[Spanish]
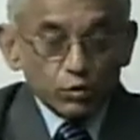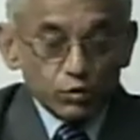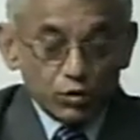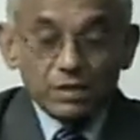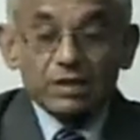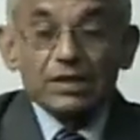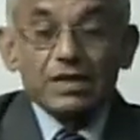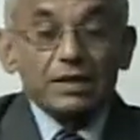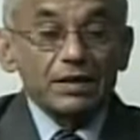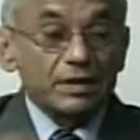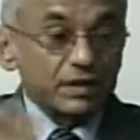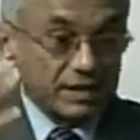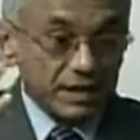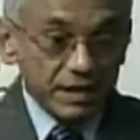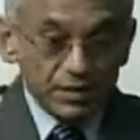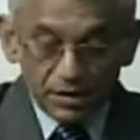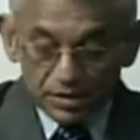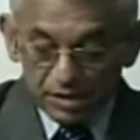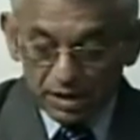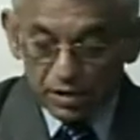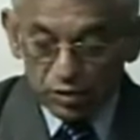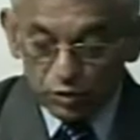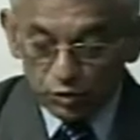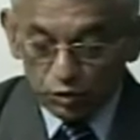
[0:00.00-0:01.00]
se,
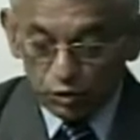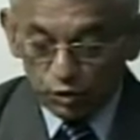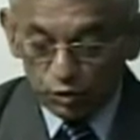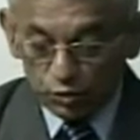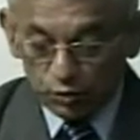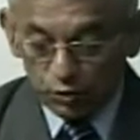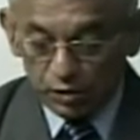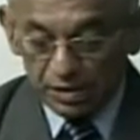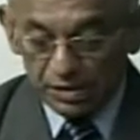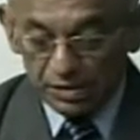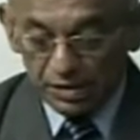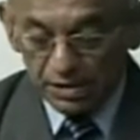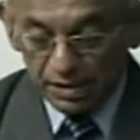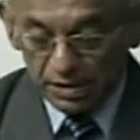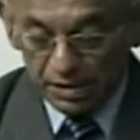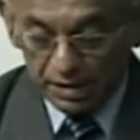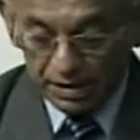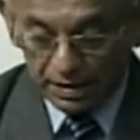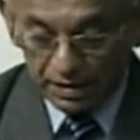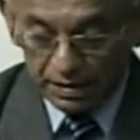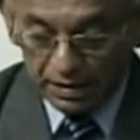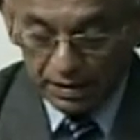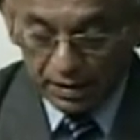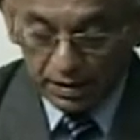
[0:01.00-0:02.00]
dice incluso, porque se dice
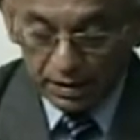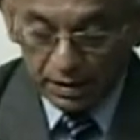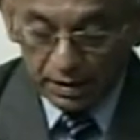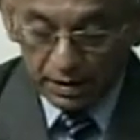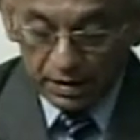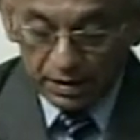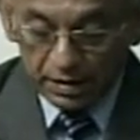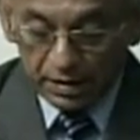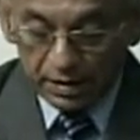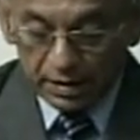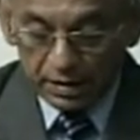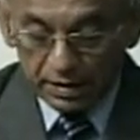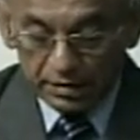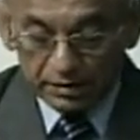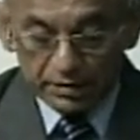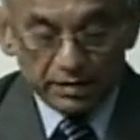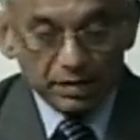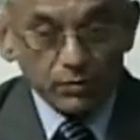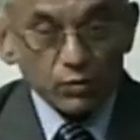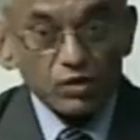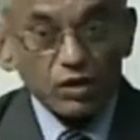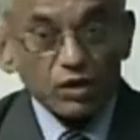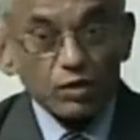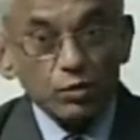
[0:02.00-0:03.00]
que eh, Henry
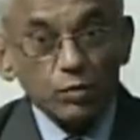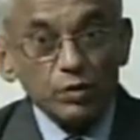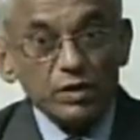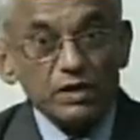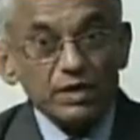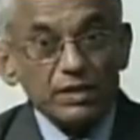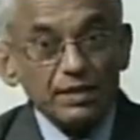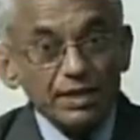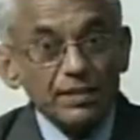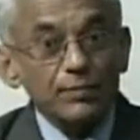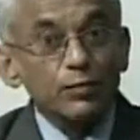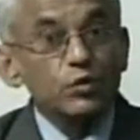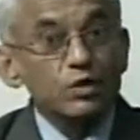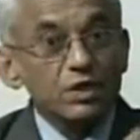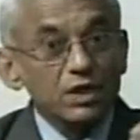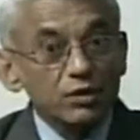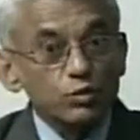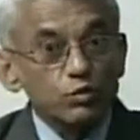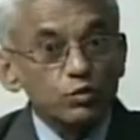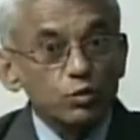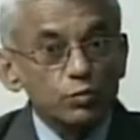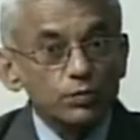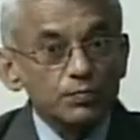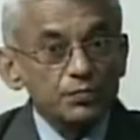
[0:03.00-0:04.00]
Ramos Salud estaría
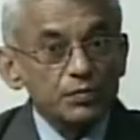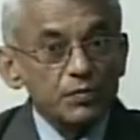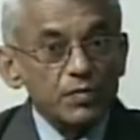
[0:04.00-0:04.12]
apoyando